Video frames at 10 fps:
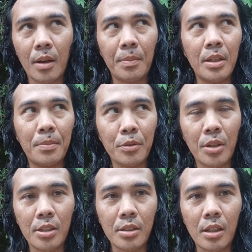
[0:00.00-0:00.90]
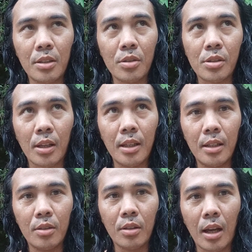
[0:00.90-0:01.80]
Uh, pinapunta sa Diyos ng
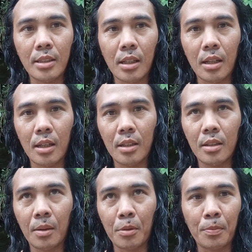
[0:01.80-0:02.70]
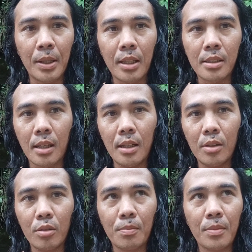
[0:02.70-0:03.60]
ilog, uh, sa, ng propeta sa
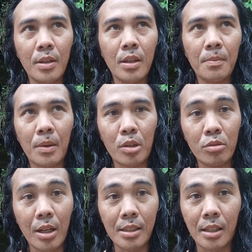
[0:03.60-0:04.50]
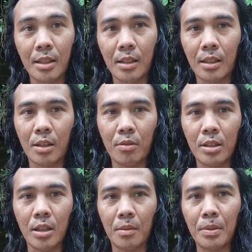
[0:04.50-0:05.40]
ilog, para hugasan ng
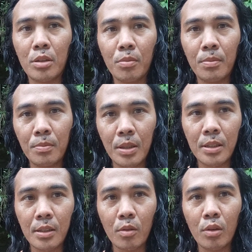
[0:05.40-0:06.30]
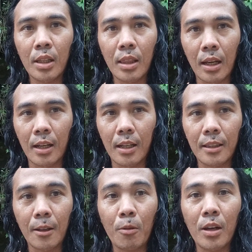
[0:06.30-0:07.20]
katawan niya. Pitong beses ulit lang at
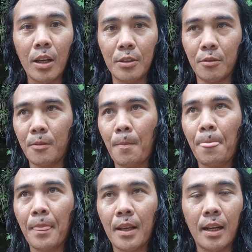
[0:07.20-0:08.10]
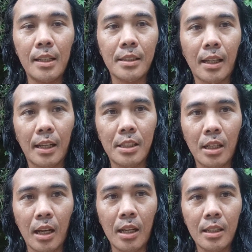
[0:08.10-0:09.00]
nawala yung kanyang sakit
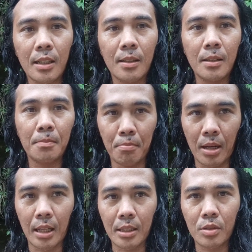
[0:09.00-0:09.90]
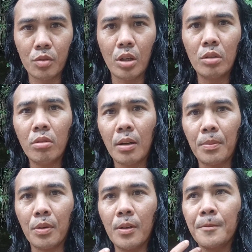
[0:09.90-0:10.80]
sa balat. So, ganun lang
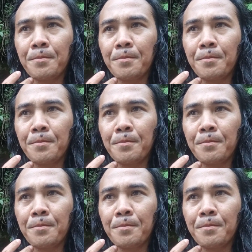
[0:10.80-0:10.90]
po.